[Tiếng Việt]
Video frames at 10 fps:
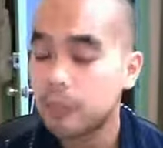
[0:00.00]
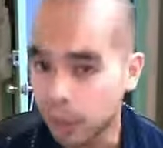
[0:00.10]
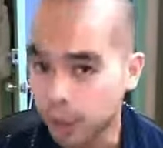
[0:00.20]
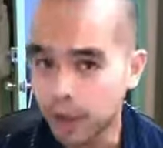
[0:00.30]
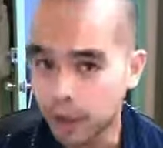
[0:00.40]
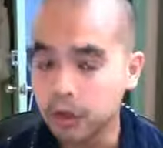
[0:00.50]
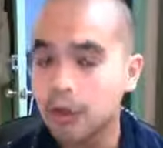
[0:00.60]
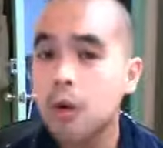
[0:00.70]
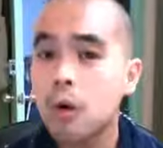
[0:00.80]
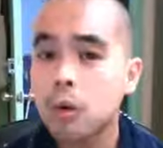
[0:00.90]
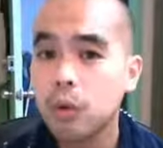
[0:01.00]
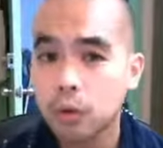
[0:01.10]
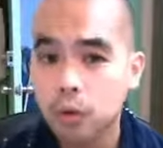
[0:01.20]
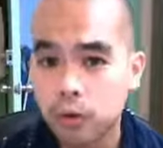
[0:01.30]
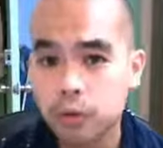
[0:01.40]
Một lần nữa
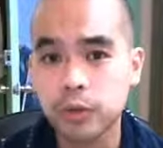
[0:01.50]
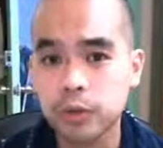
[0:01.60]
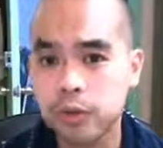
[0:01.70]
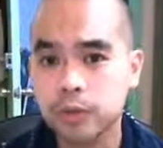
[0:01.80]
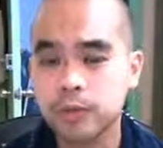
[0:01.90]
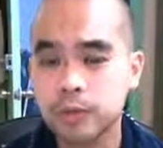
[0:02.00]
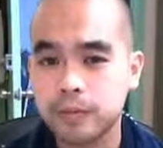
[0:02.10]
Ormus